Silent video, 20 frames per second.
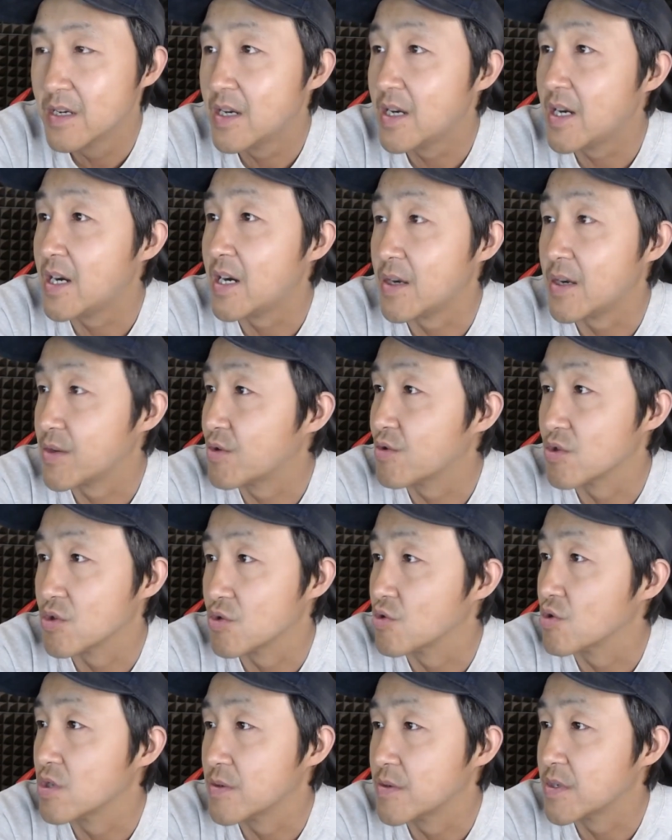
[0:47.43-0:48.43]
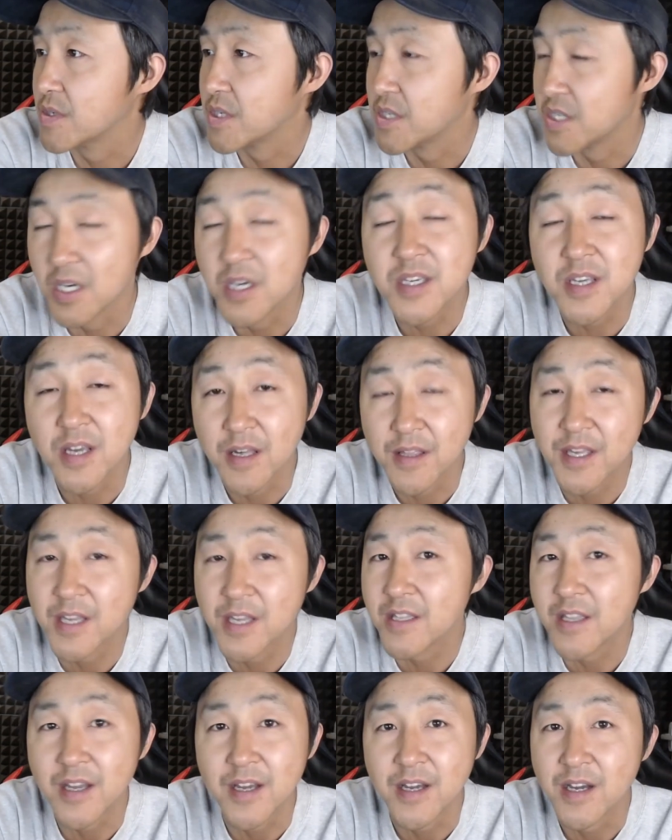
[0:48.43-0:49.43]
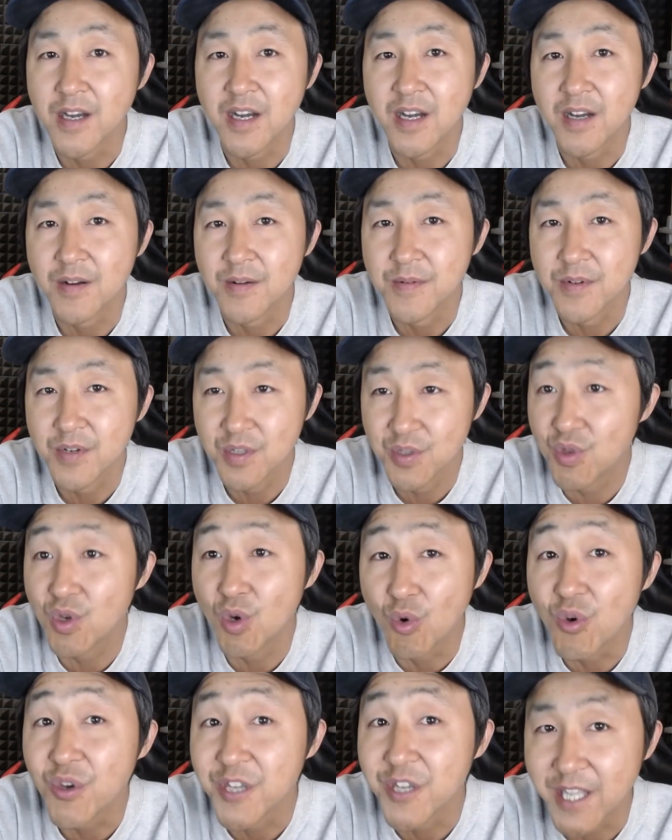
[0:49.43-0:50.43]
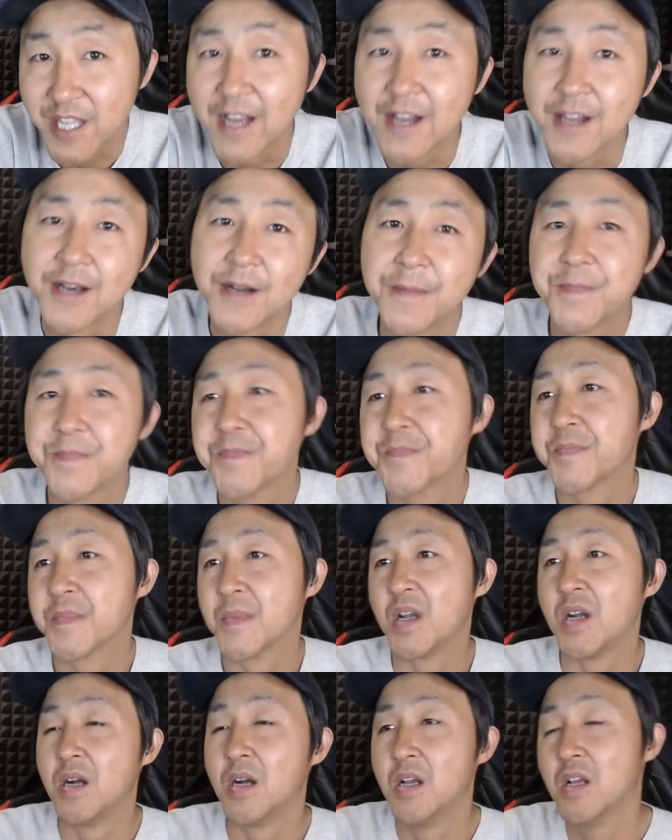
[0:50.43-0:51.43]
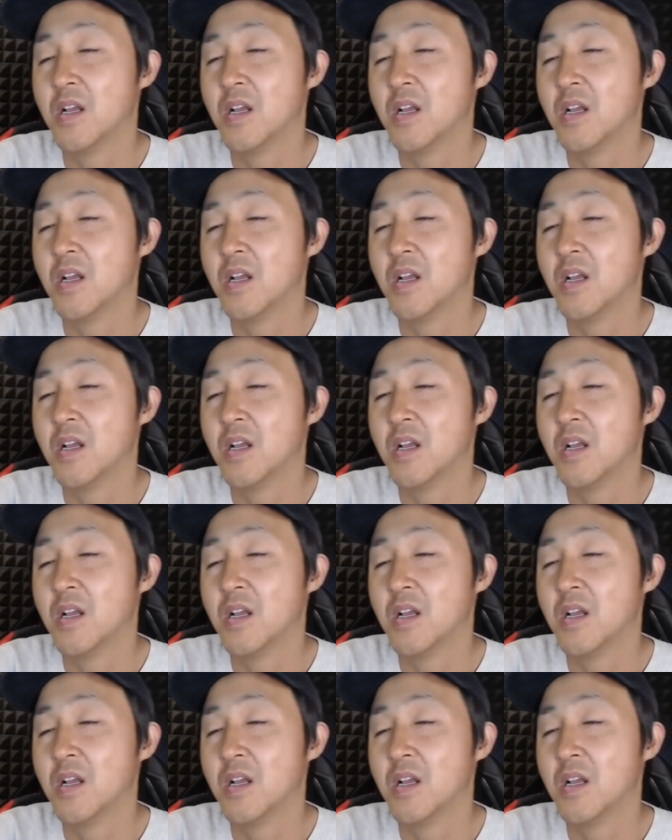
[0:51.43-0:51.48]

啊，就是影响3代啊，最后一代了啊。